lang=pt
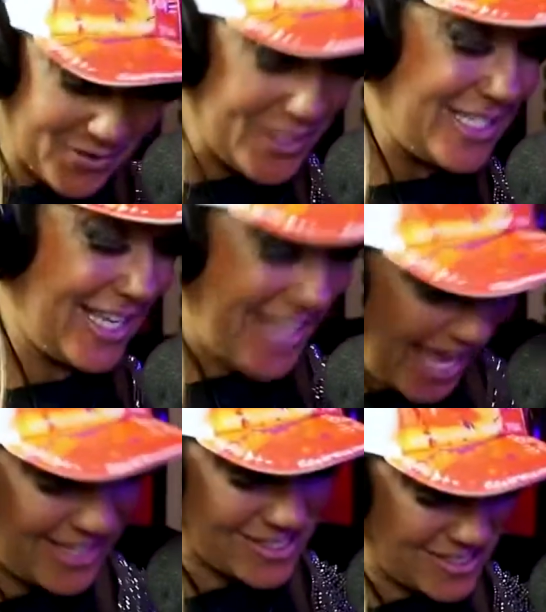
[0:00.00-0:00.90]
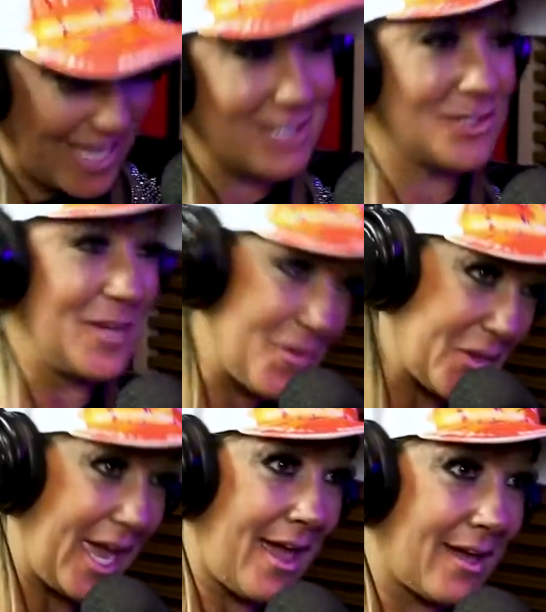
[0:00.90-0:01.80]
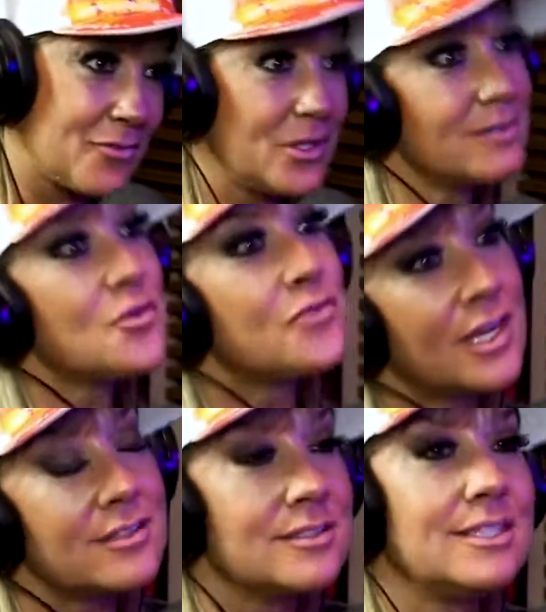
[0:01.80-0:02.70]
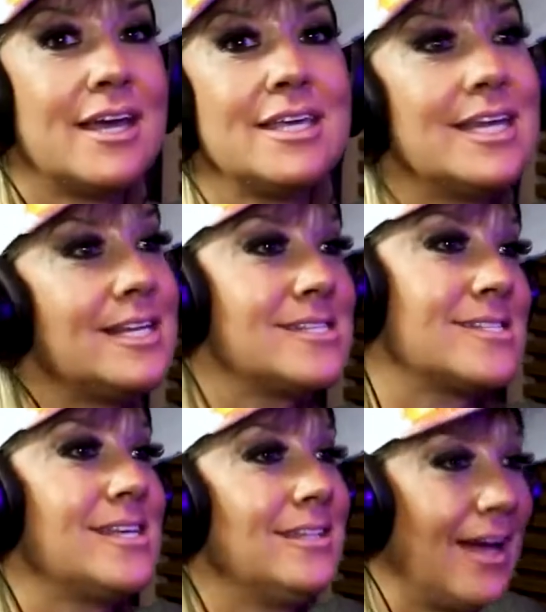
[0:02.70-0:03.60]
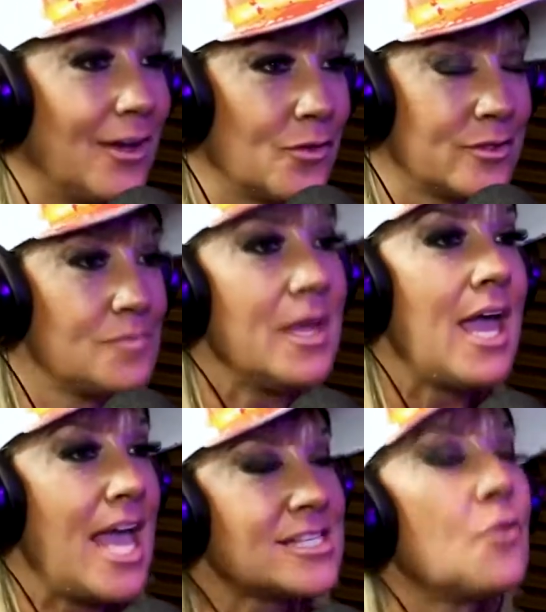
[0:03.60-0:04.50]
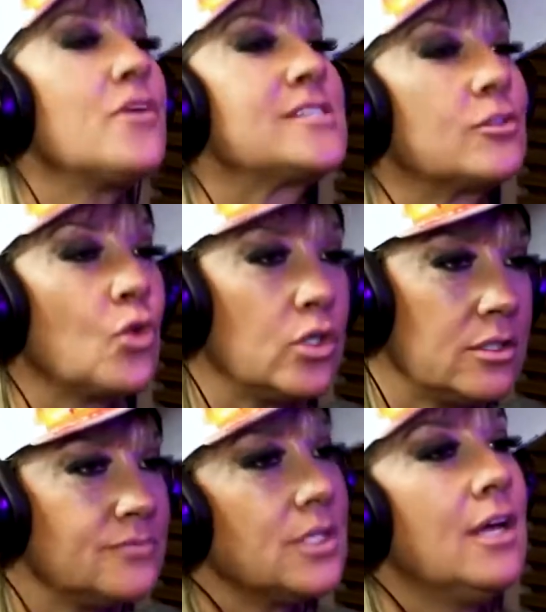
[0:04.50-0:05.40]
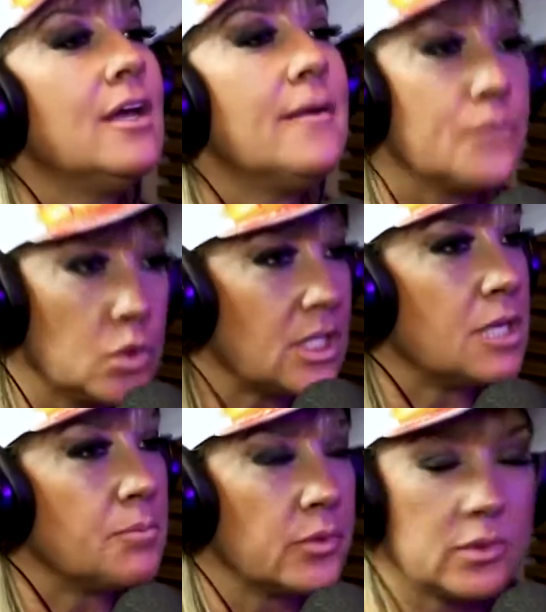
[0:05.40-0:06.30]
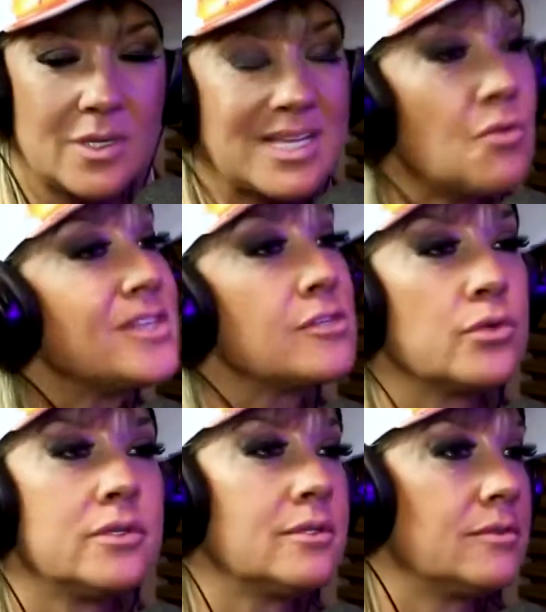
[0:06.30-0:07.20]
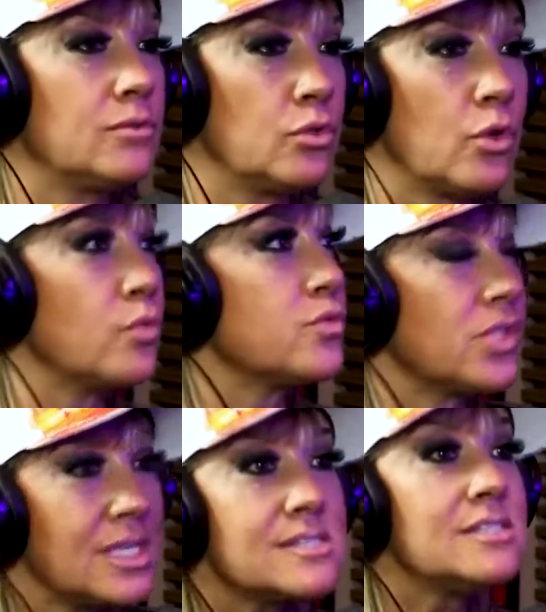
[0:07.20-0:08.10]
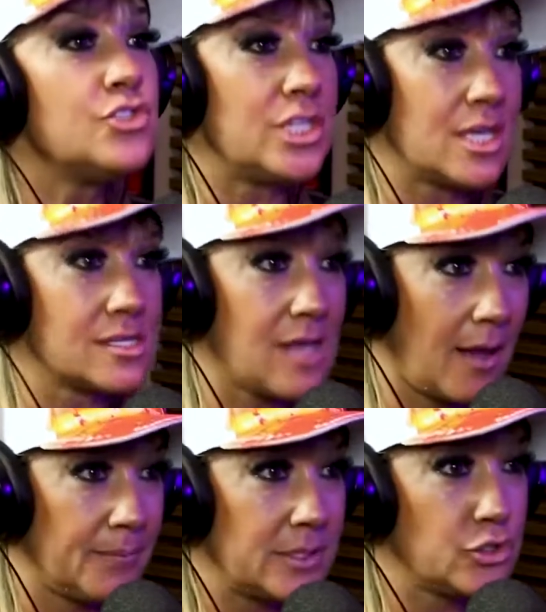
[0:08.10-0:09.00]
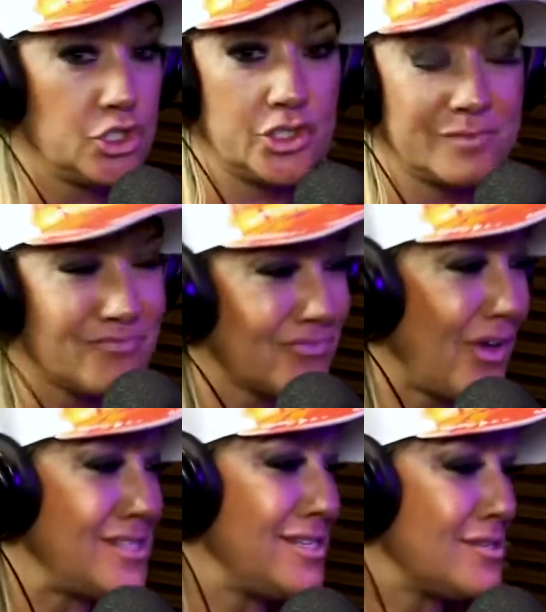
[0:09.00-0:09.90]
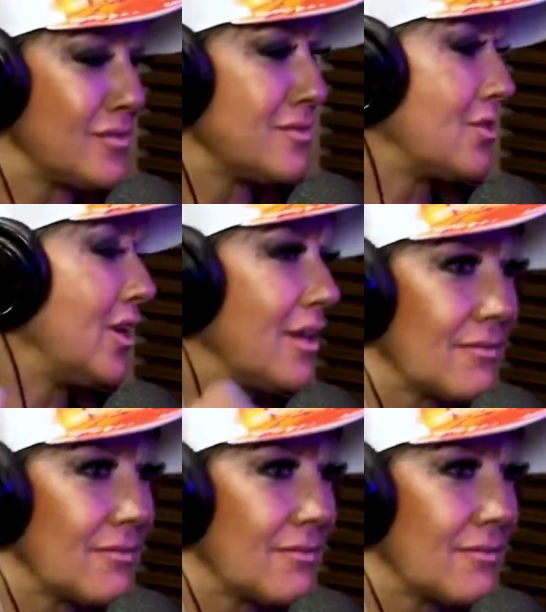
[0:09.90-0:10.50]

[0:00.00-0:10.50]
Sabe quando você quer que aceite, mas é, não quer? falei, não vou falar. E aí eles aceitaram. Essa conversa o triplo, toda. O triplo. O triplo. Então essa conversa toda durou uns 15 dias, sabe? A gente faz isso, não sei o